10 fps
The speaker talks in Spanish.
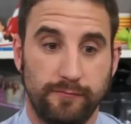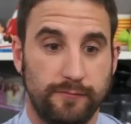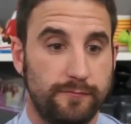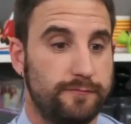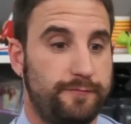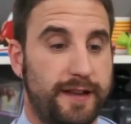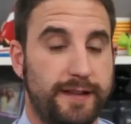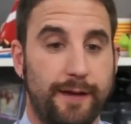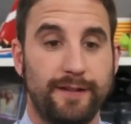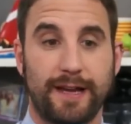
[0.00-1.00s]
mm,
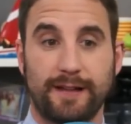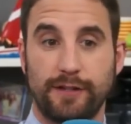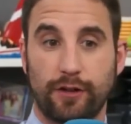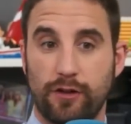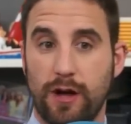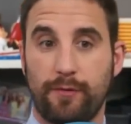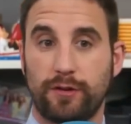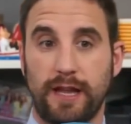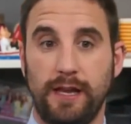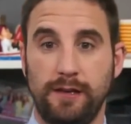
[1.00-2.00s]
prácticamente casi todos
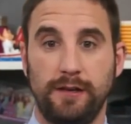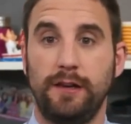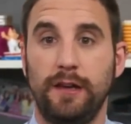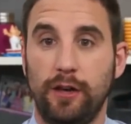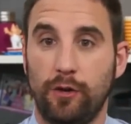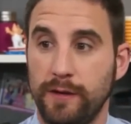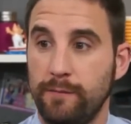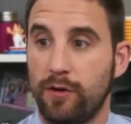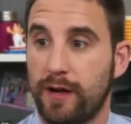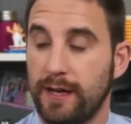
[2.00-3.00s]
aportan lo
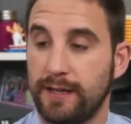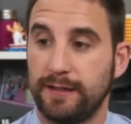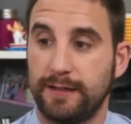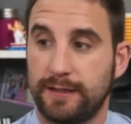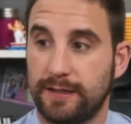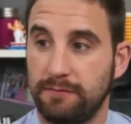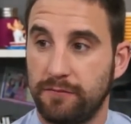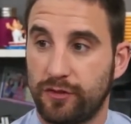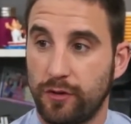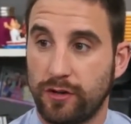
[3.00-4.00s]
mismo, que es
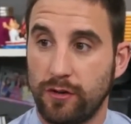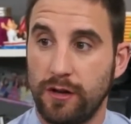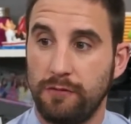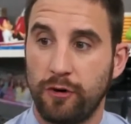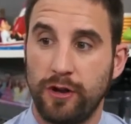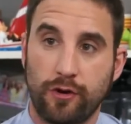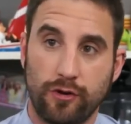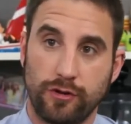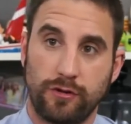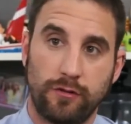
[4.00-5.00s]
mm, sobre todo el buen
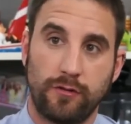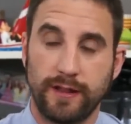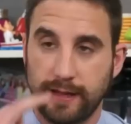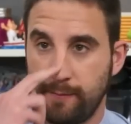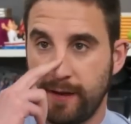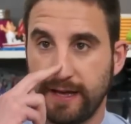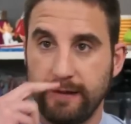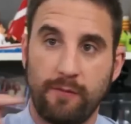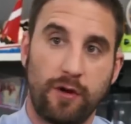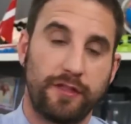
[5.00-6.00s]
rollo, ¿no? Durante el mes que
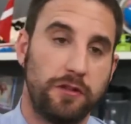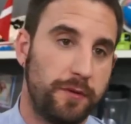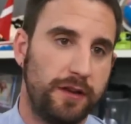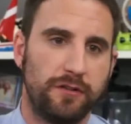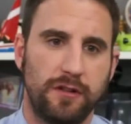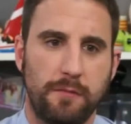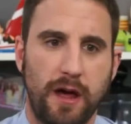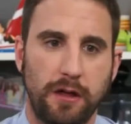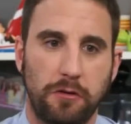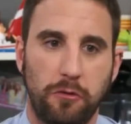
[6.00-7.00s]
llevamos haciendo piloto y
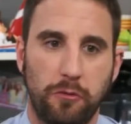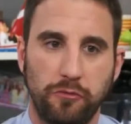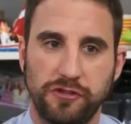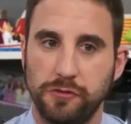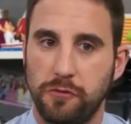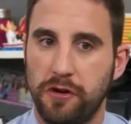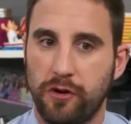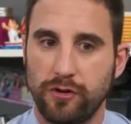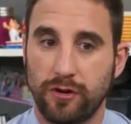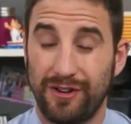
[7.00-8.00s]
demás, y como muchísimo
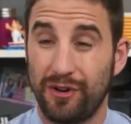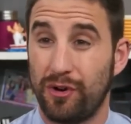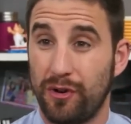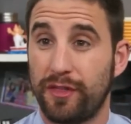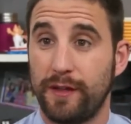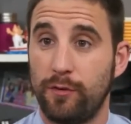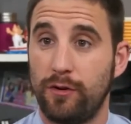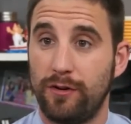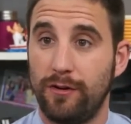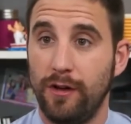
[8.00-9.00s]
buen rollo, que nos
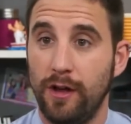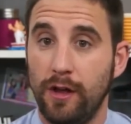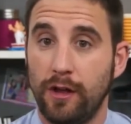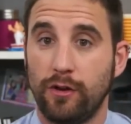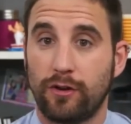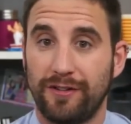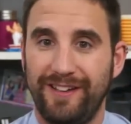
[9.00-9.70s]
conocemos, nos